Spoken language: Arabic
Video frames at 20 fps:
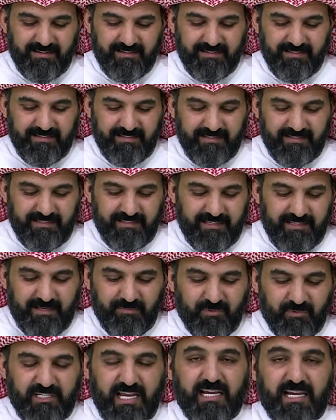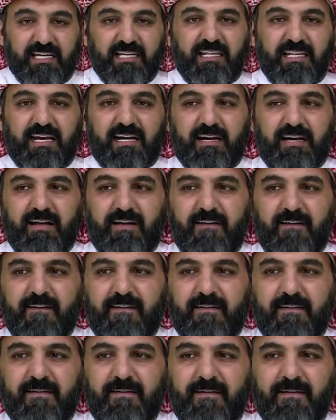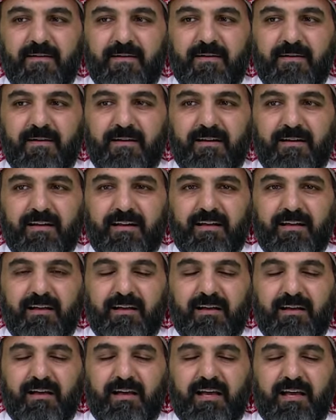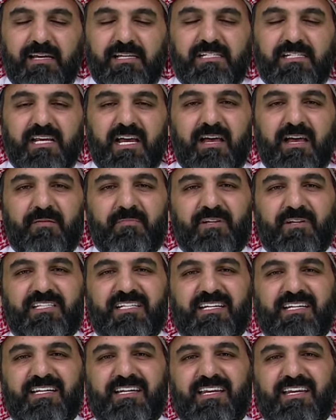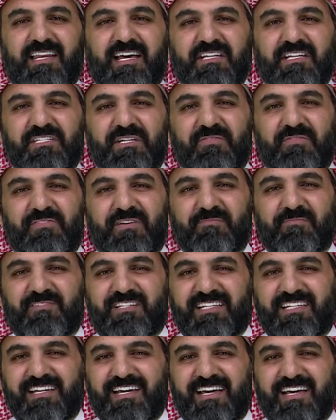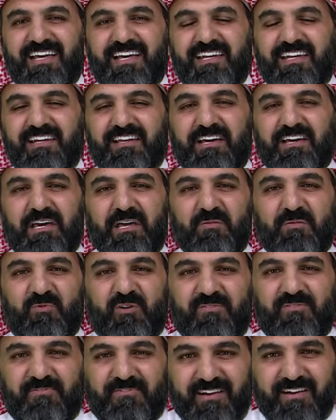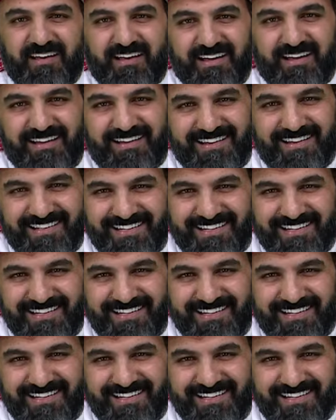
أيه متأكدة؟ أيوه متأكدة اجابتك للاسف يا امتنان غير موفقه